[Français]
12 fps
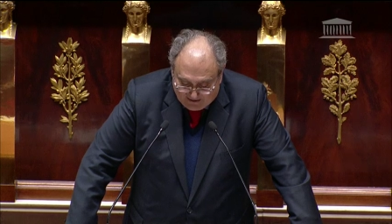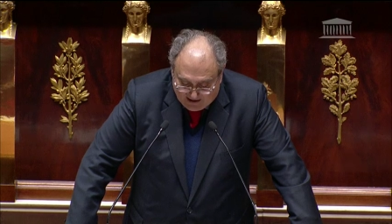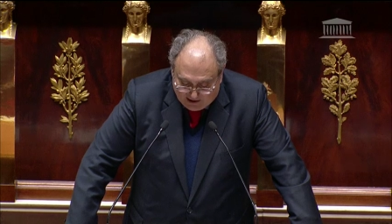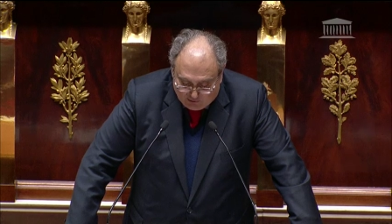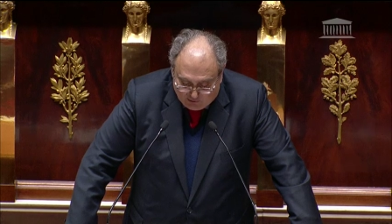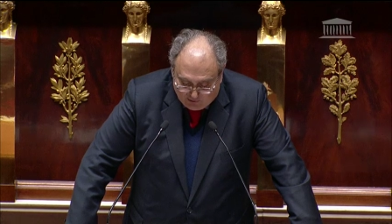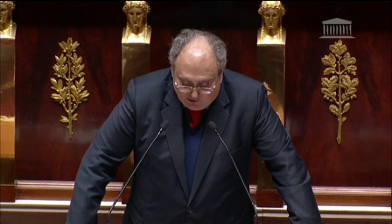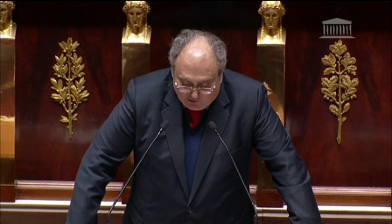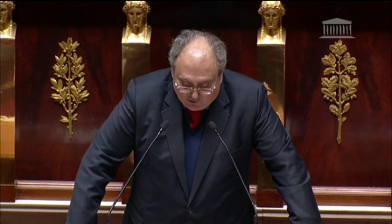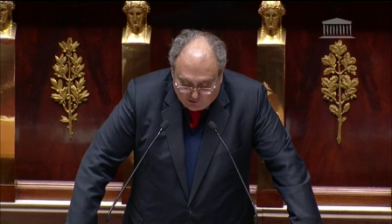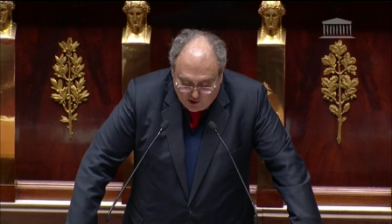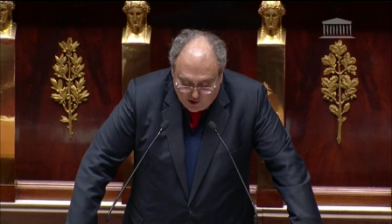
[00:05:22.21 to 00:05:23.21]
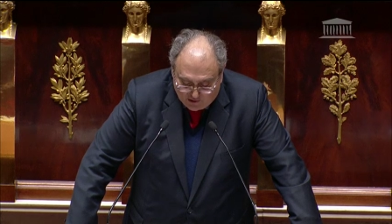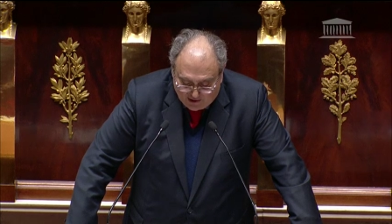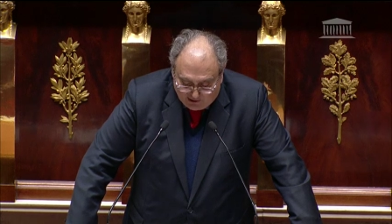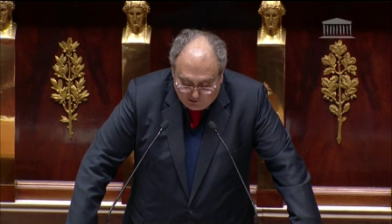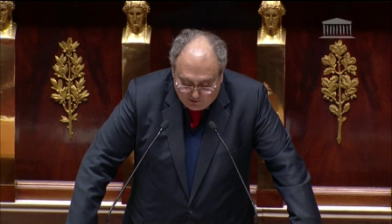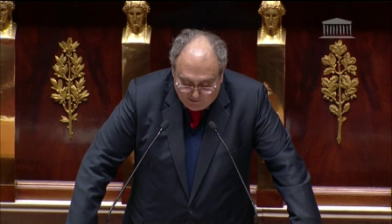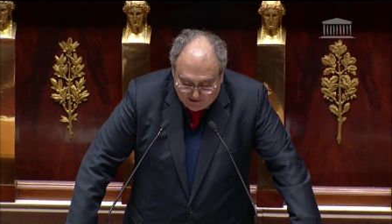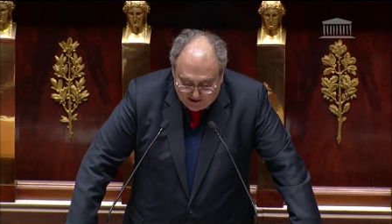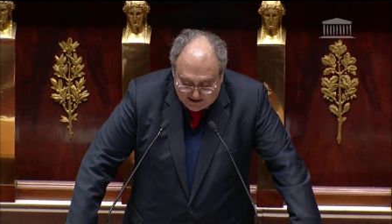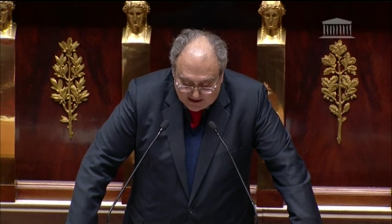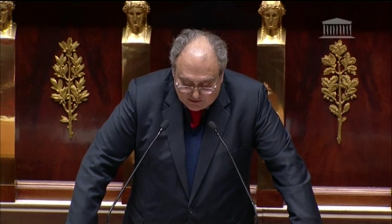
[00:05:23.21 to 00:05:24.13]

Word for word: et de la lenteur des règlements des